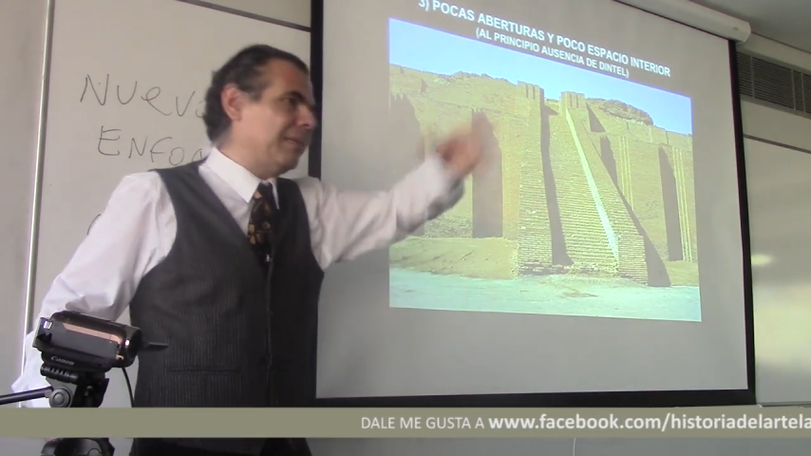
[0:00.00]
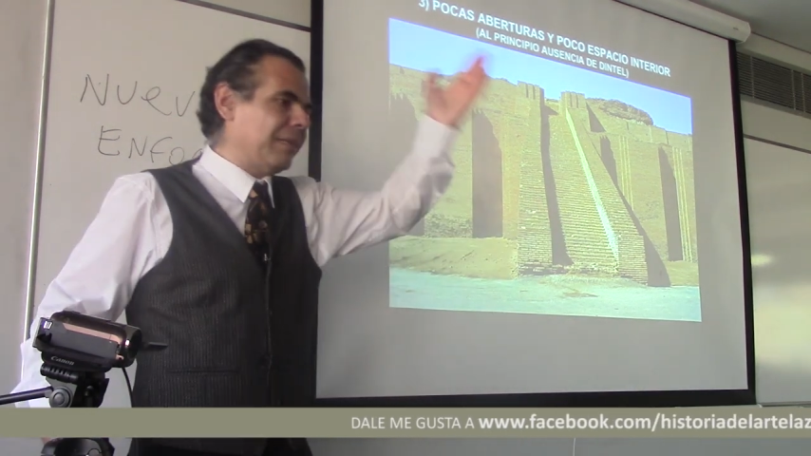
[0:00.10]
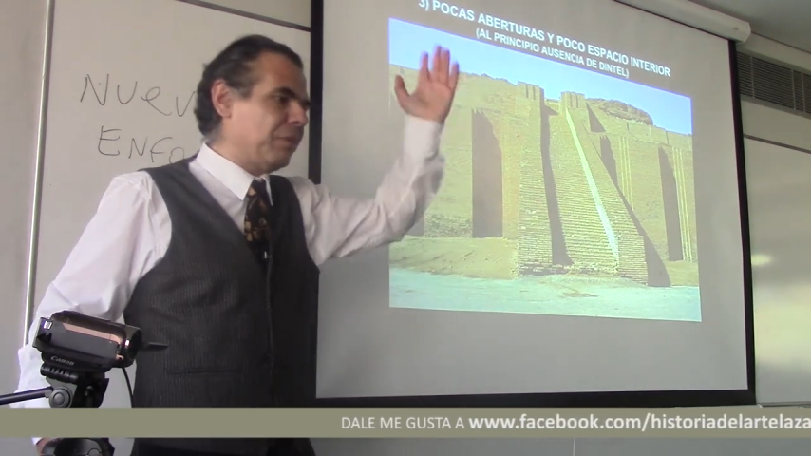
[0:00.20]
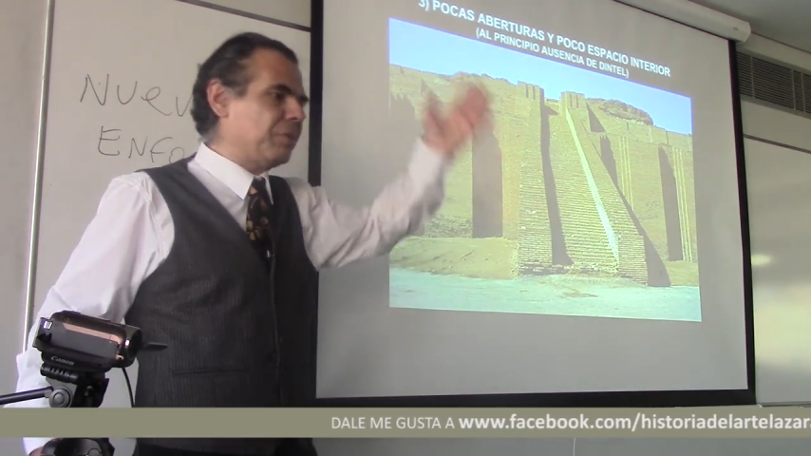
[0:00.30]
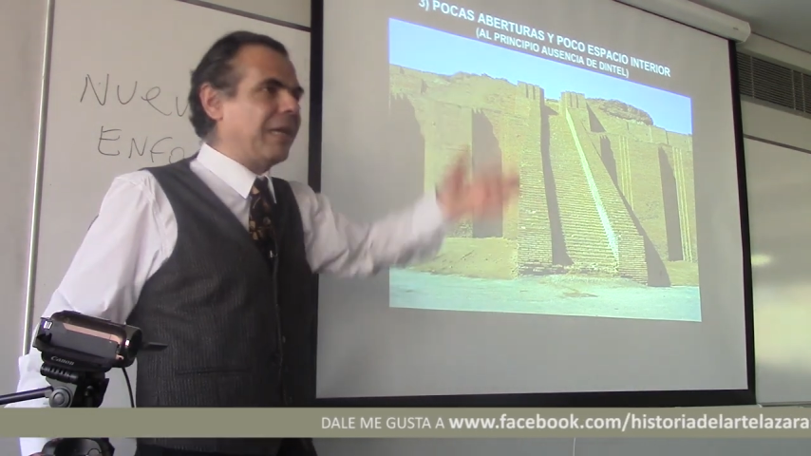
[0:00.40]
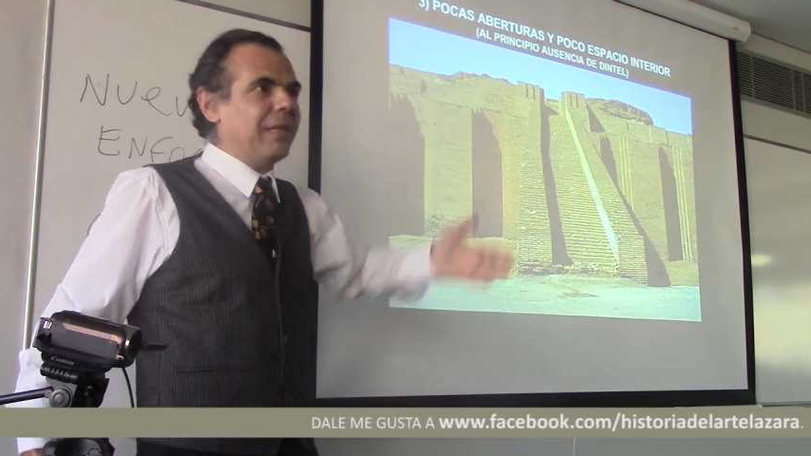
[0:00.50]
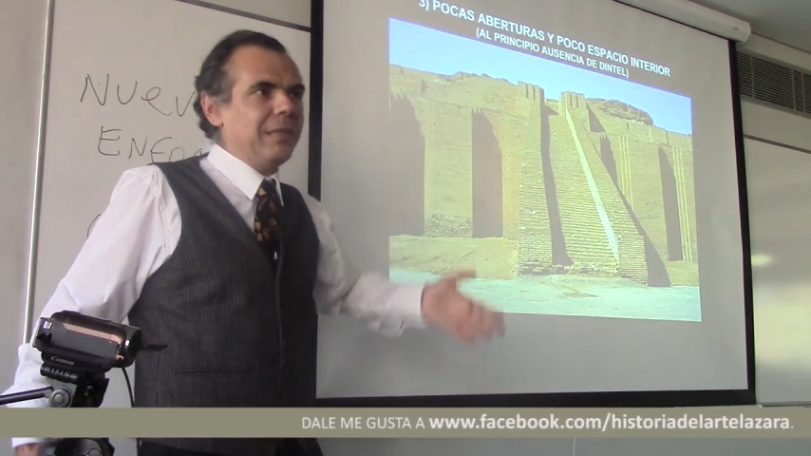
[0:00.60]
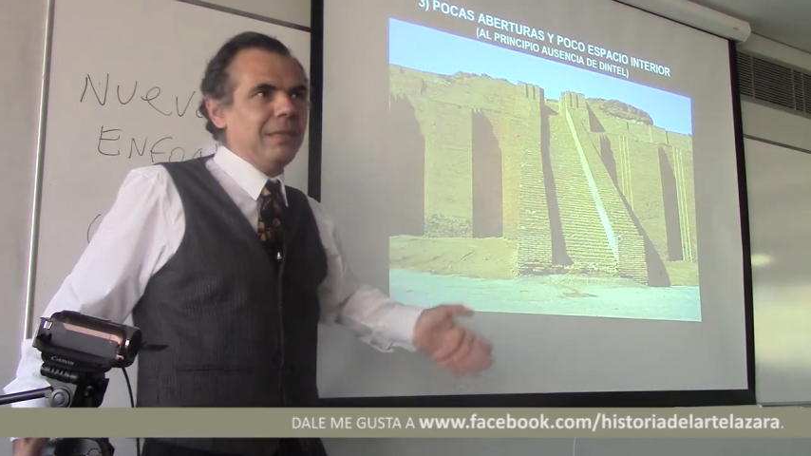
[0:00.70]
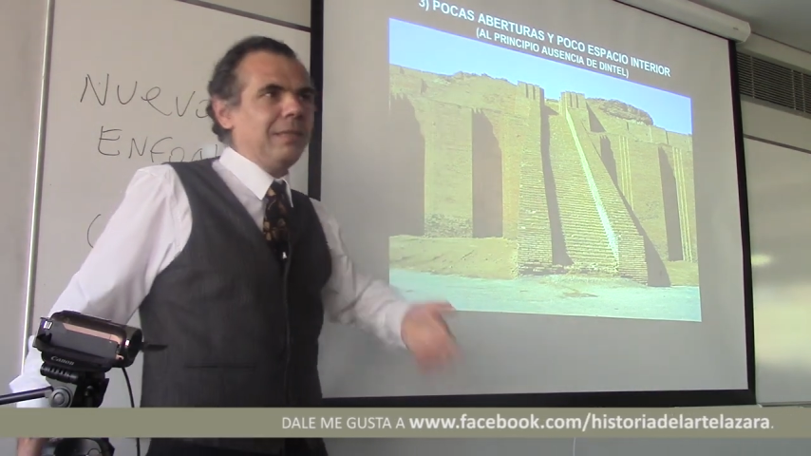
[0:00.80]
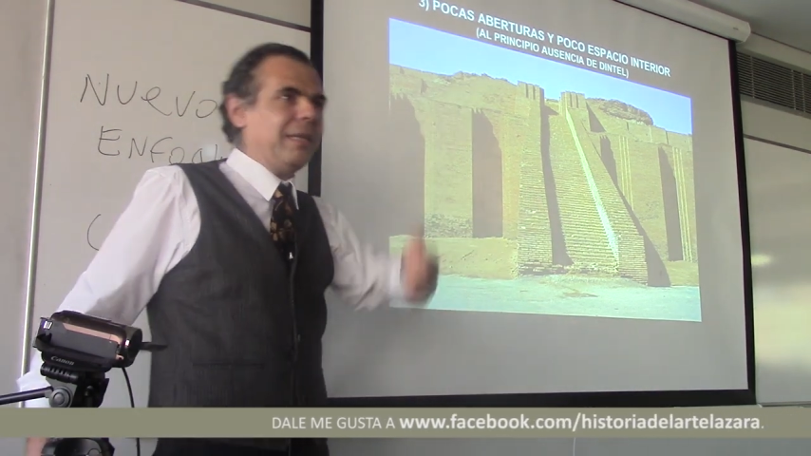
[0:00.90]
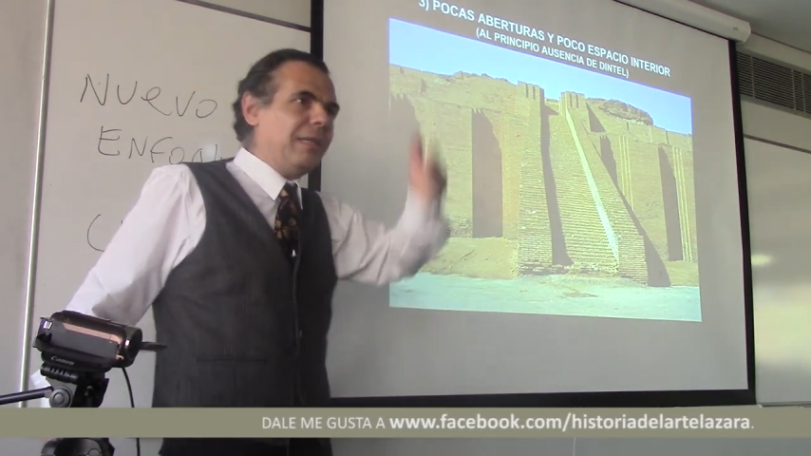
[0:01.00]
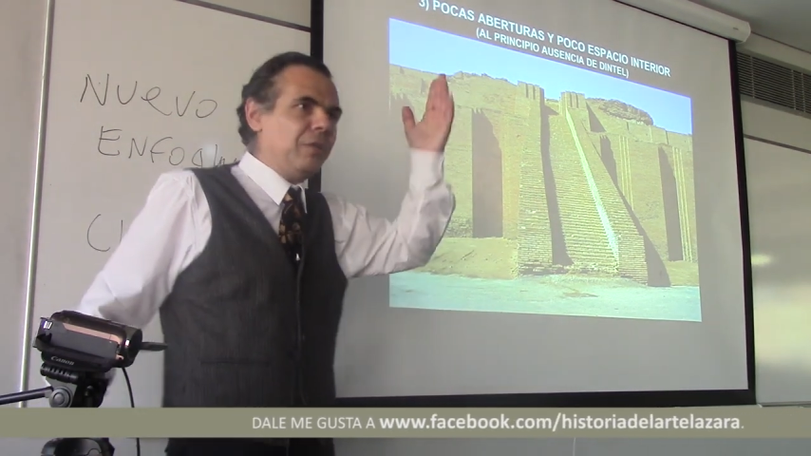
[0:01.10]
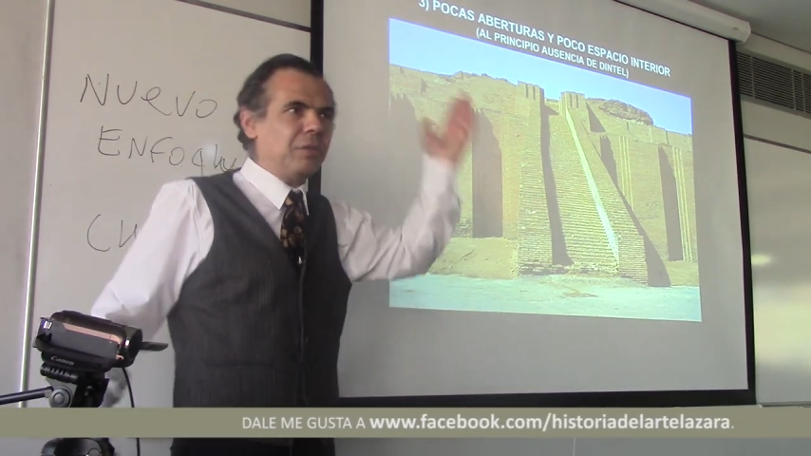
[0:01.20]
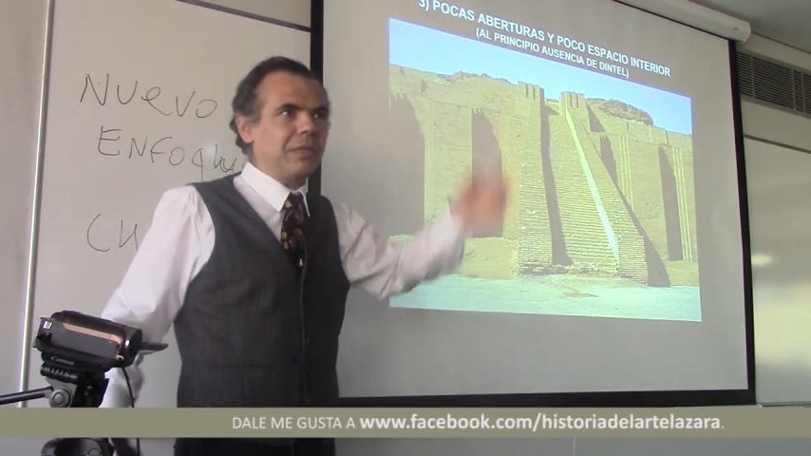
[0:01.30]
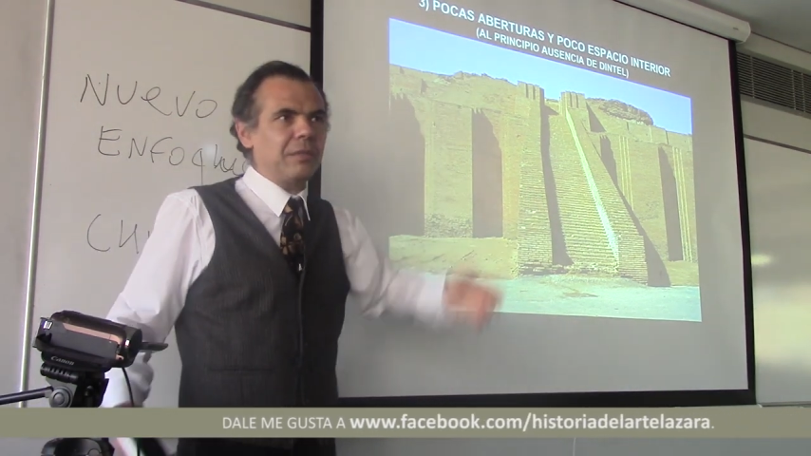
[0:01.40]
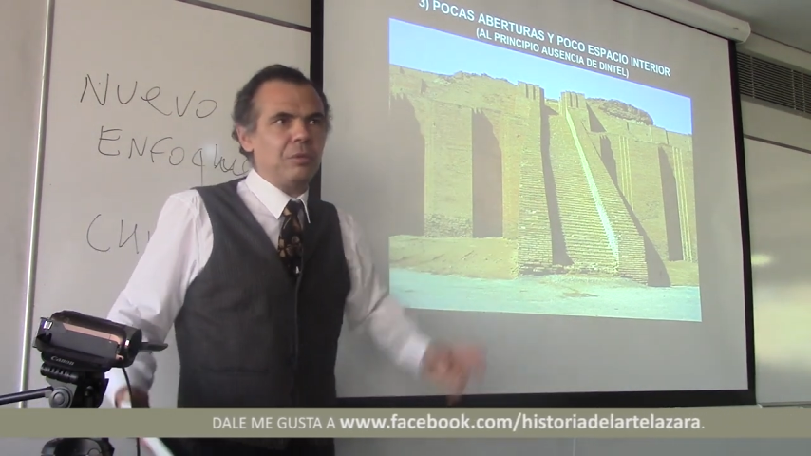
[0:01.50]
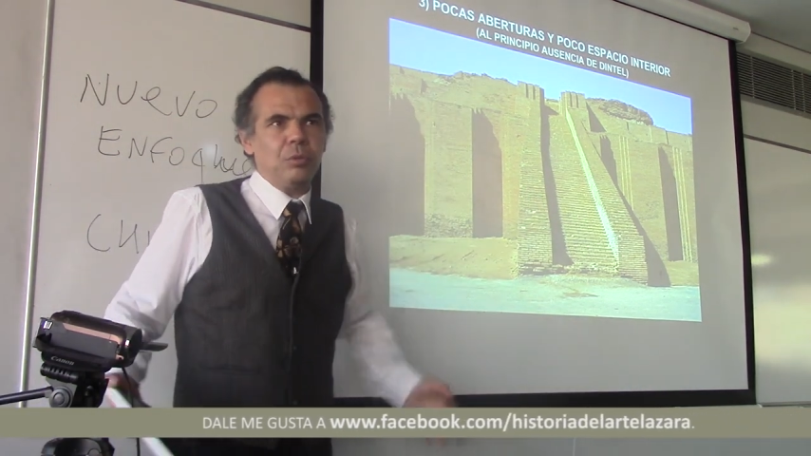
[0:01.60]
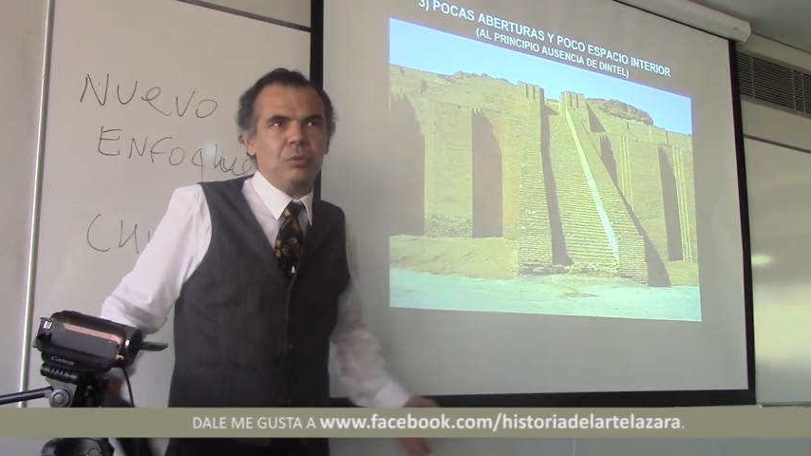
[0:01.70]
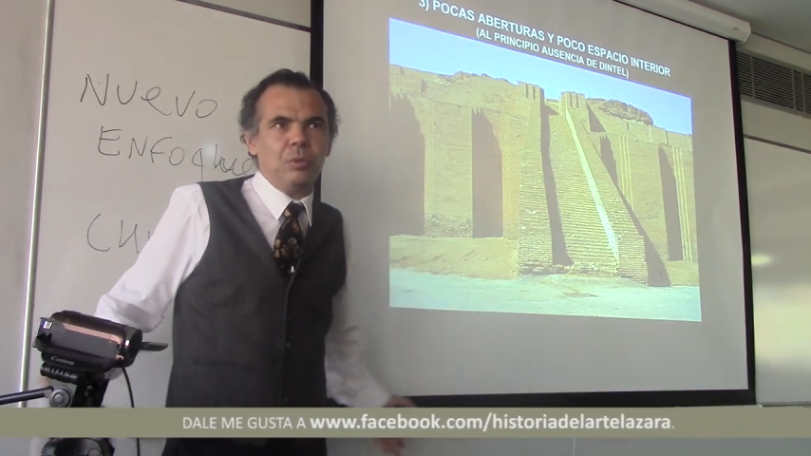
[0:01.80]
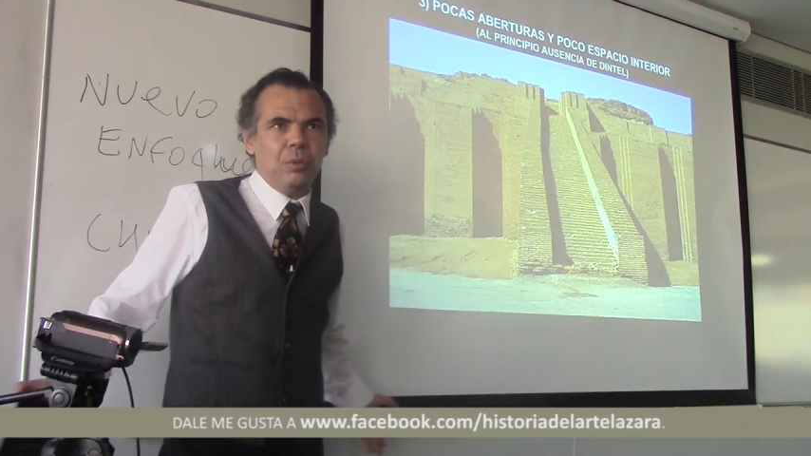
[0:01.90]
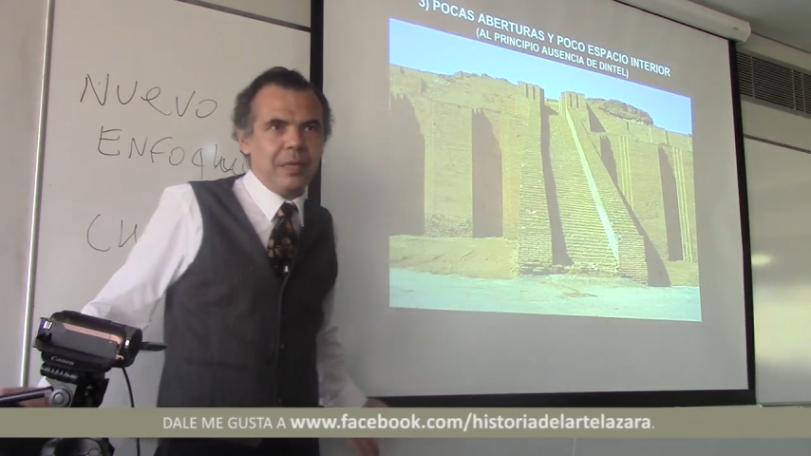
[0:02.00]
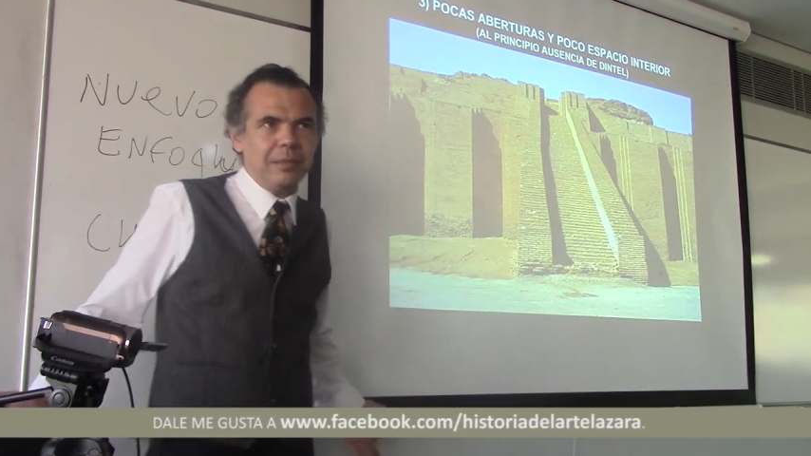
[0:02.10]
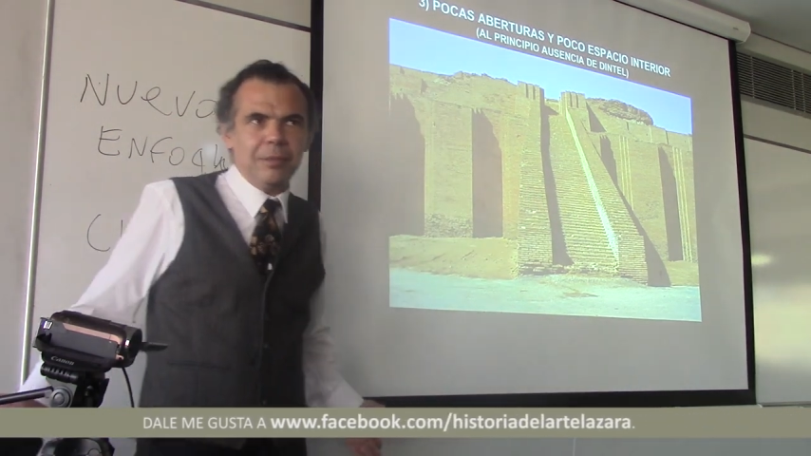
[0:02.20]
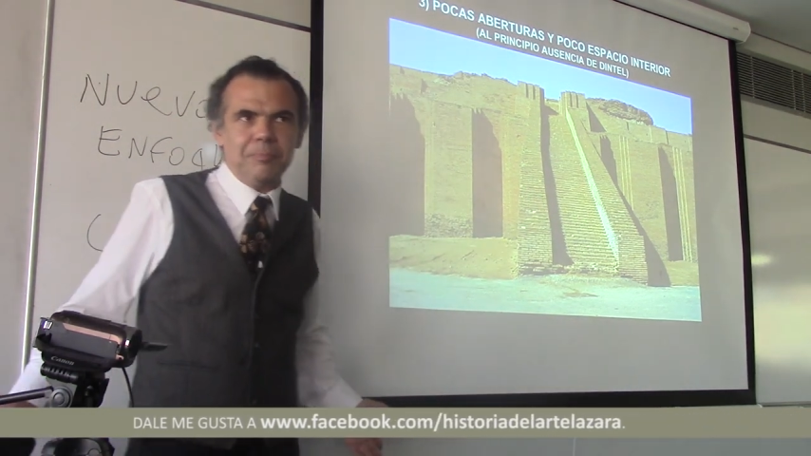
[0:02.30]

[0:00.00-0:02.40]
desarrollar el dintel y otras estructuras.